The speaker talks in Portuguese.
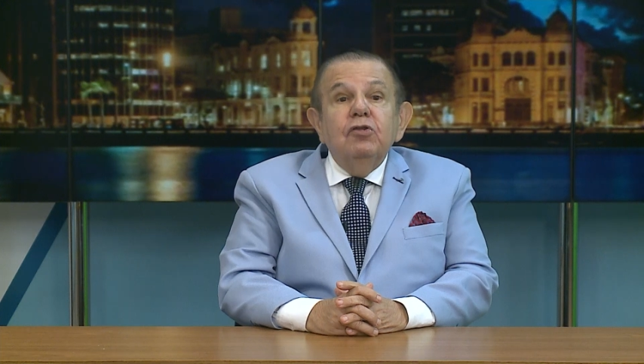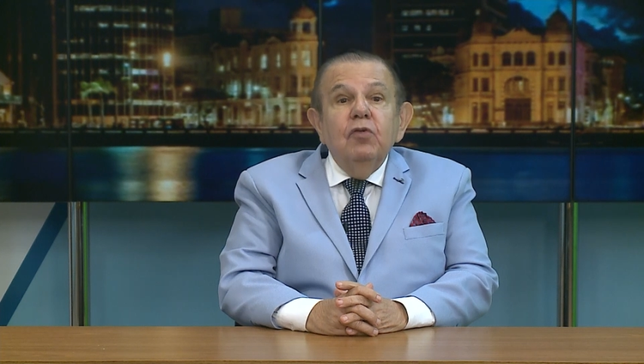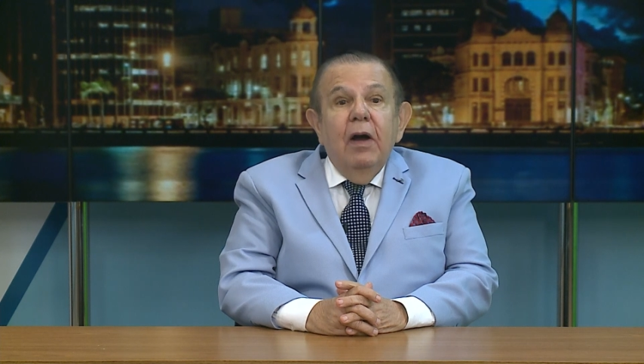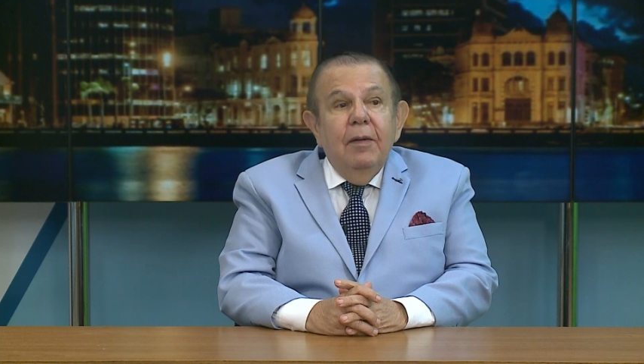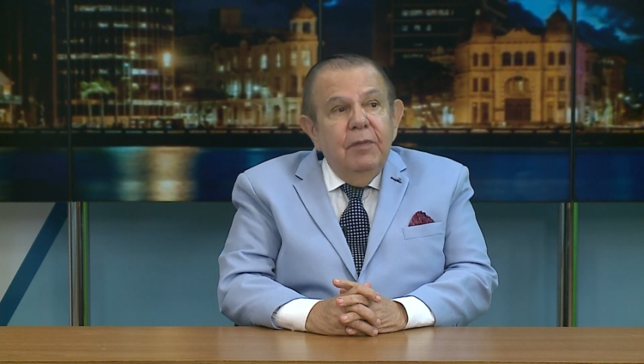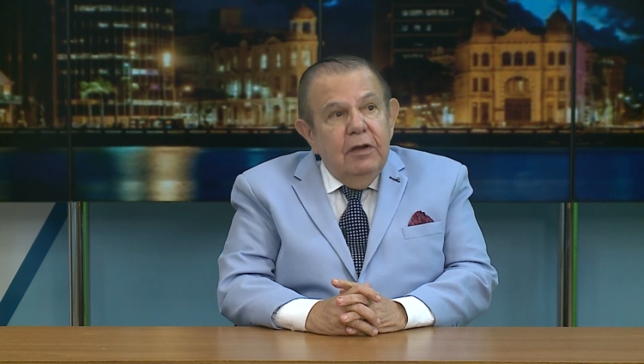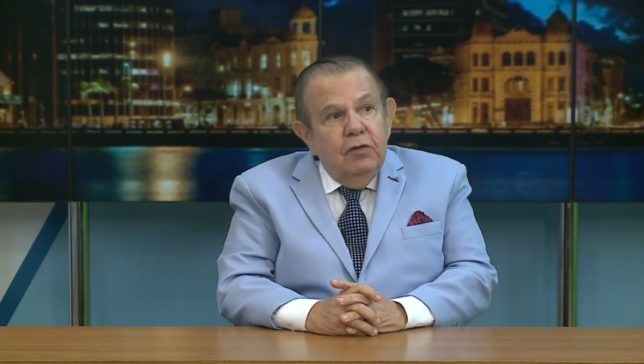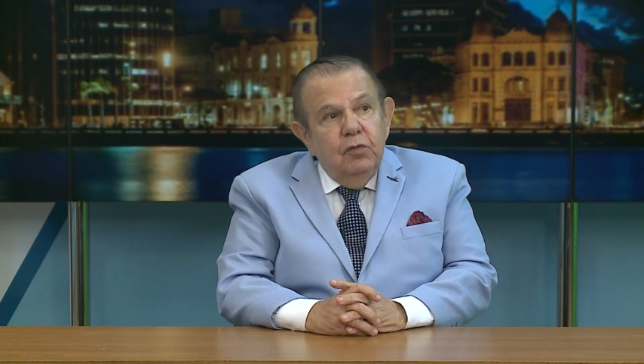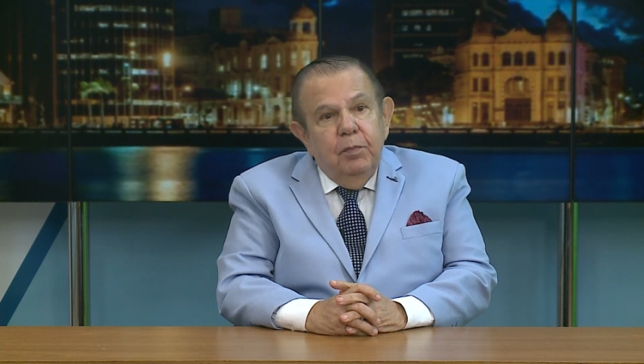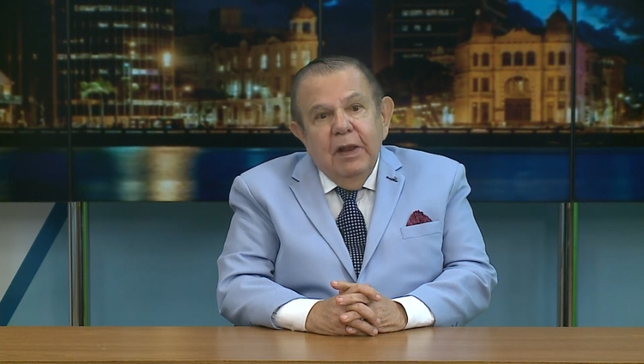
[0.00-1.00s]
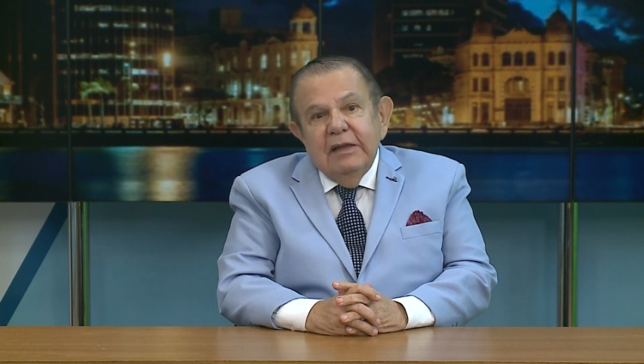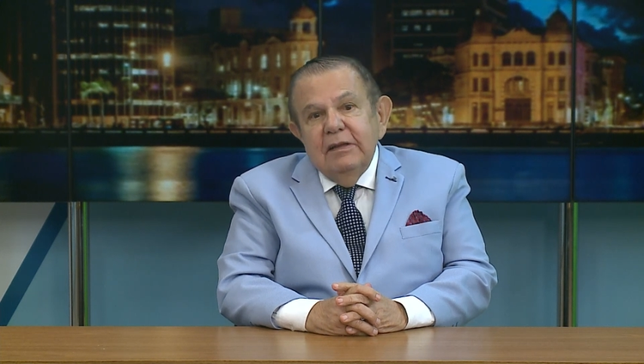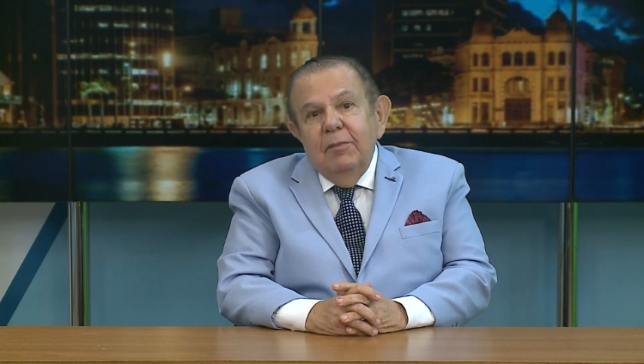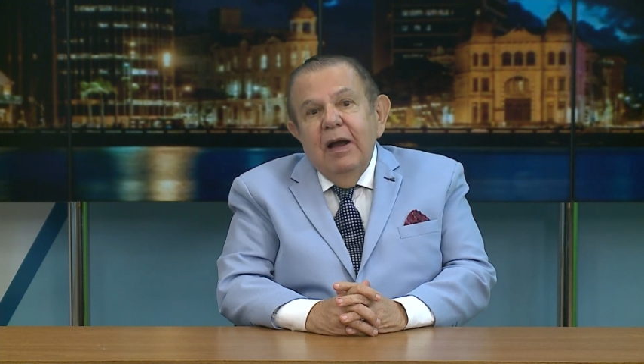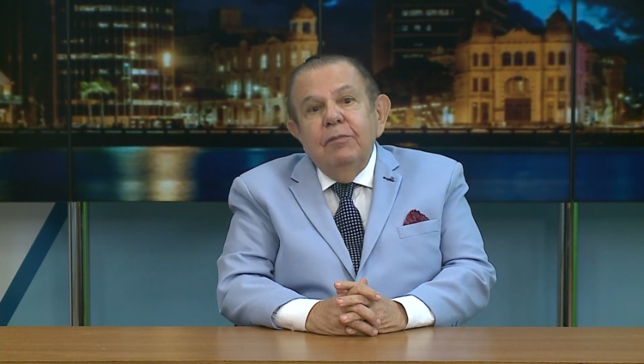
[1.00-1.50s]
tio armênio do
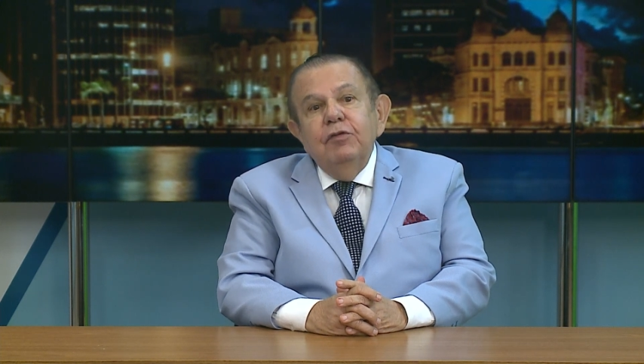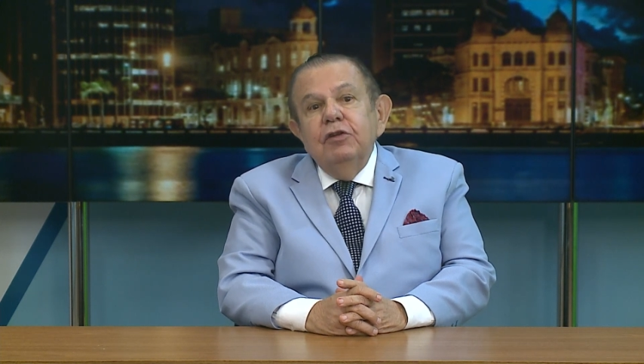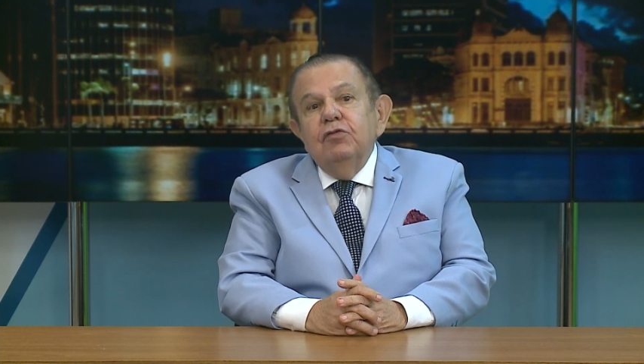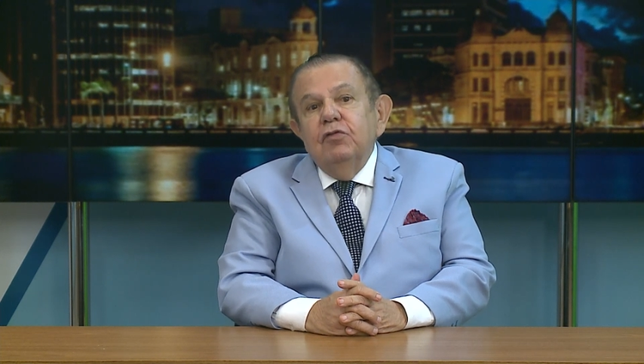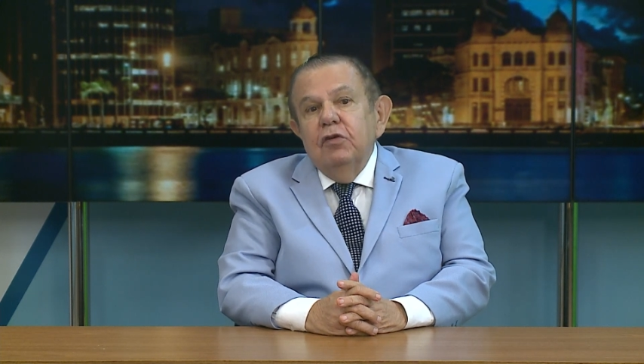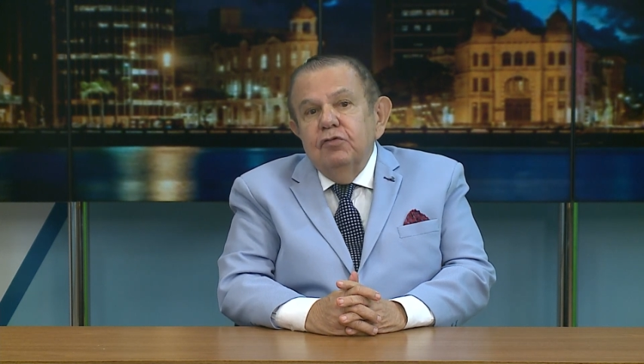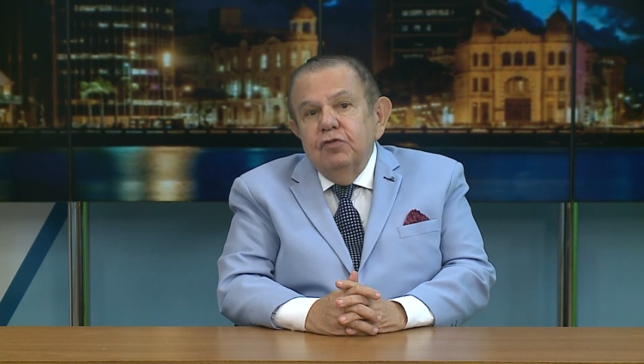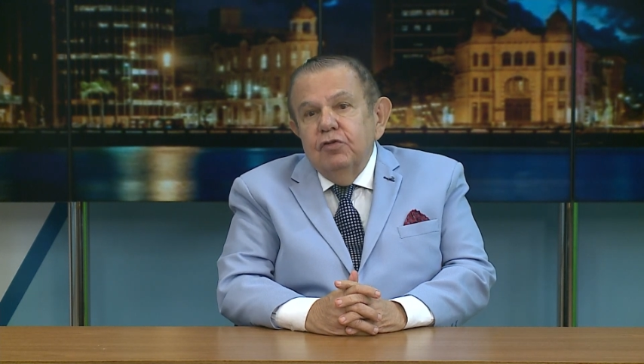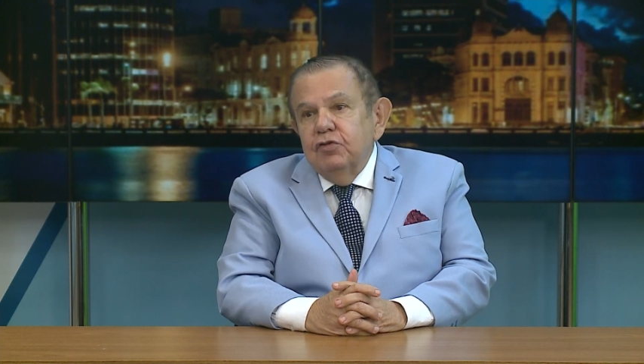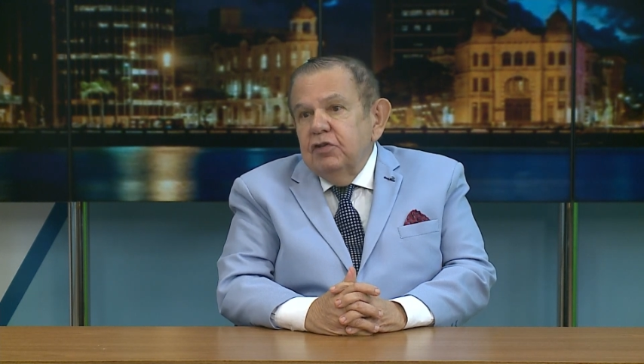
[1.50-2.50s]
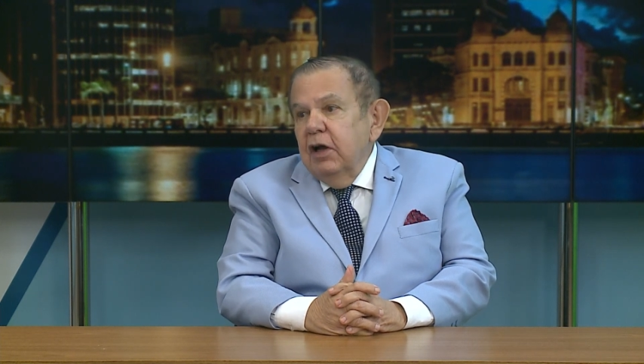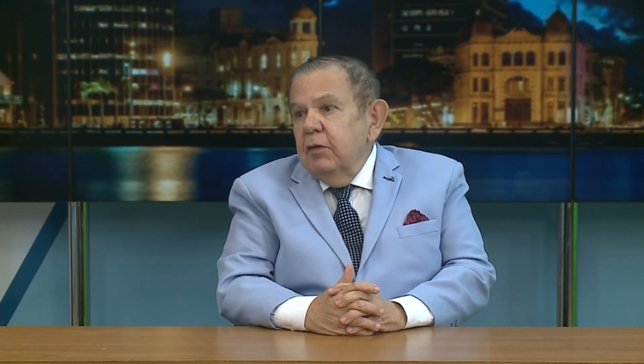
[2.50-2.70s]
Plaza é mais bonito que os outros tio